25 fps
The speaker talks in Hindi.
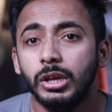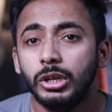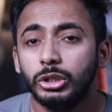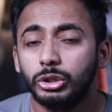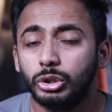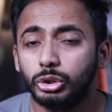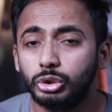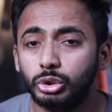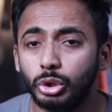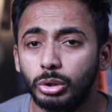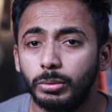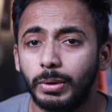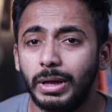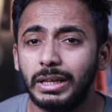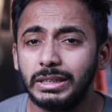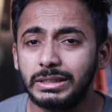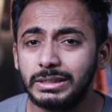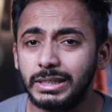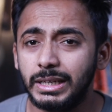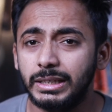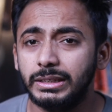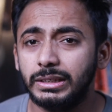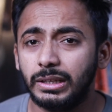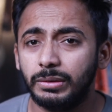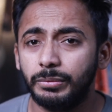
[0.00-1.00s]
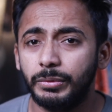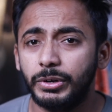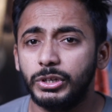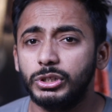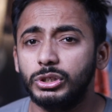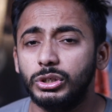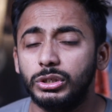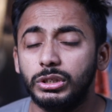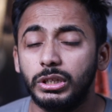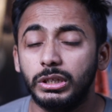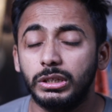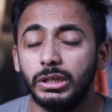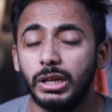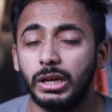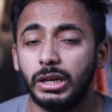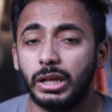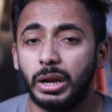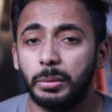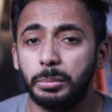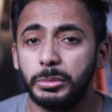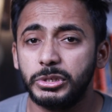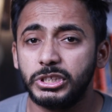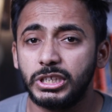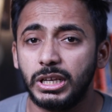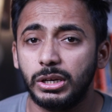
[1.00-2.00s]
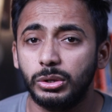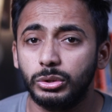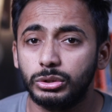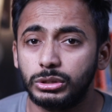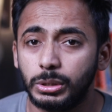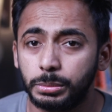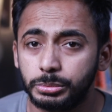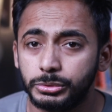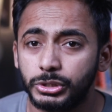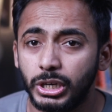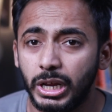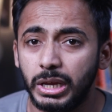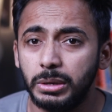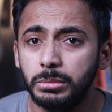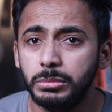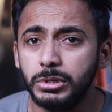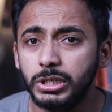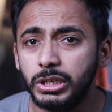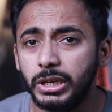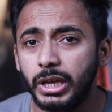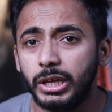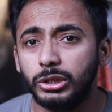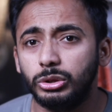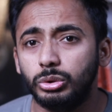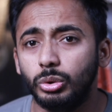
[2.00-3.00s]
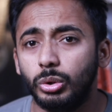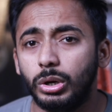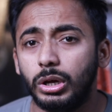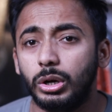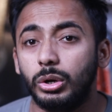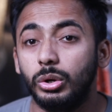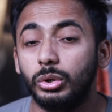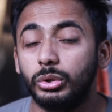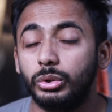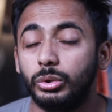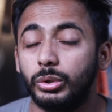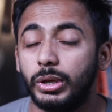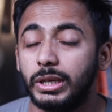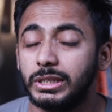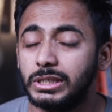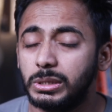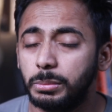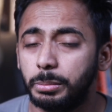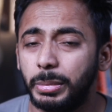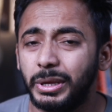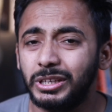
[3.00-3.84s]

तो शुरुआत से एंड तक वीडियो देखना अगर आपने चैनल को सब्सक्राइब नहीं किया तो कर लो क्योंकि ऐसी